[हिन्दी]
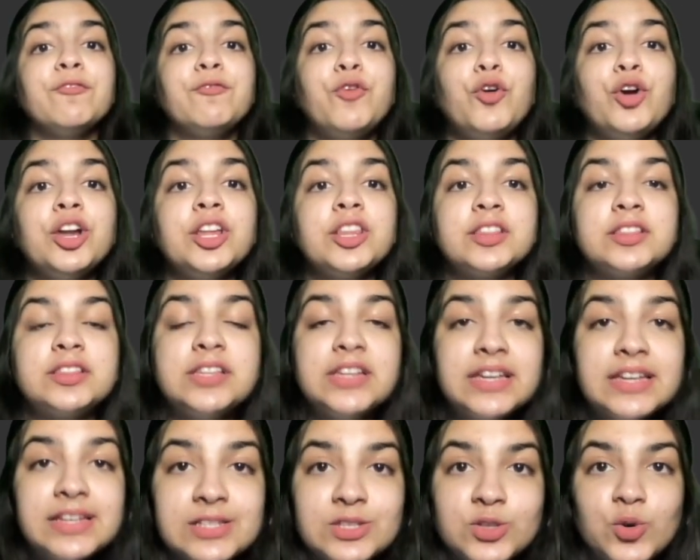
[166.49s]
फॉर
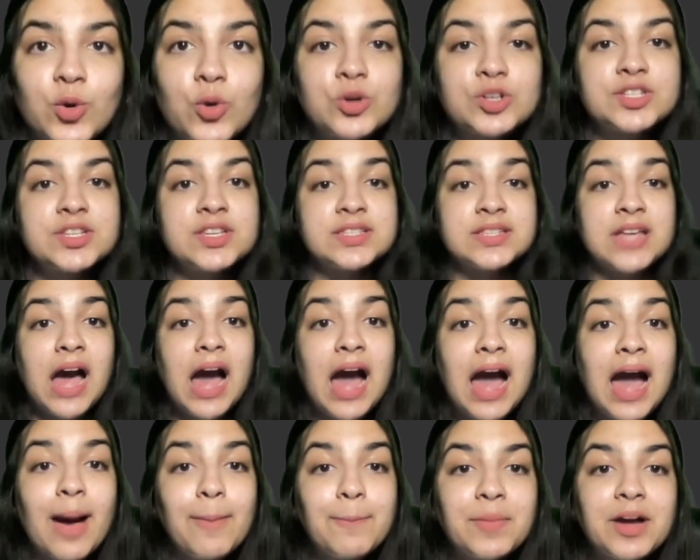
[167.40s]
दीज कोर्सेज
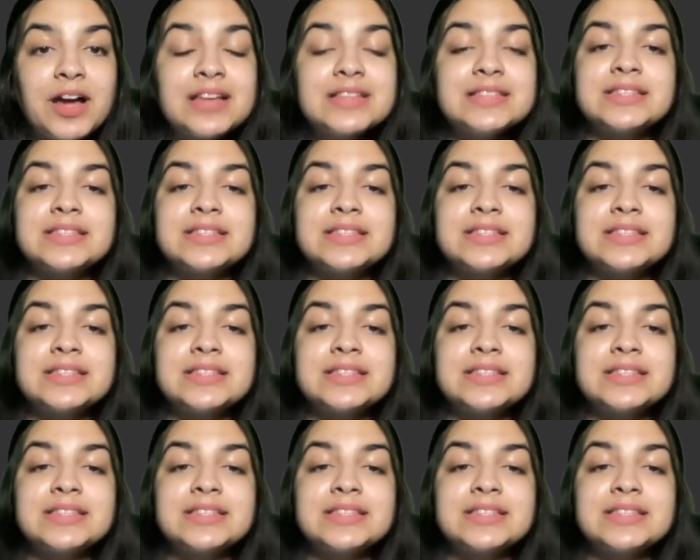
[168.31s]
आपका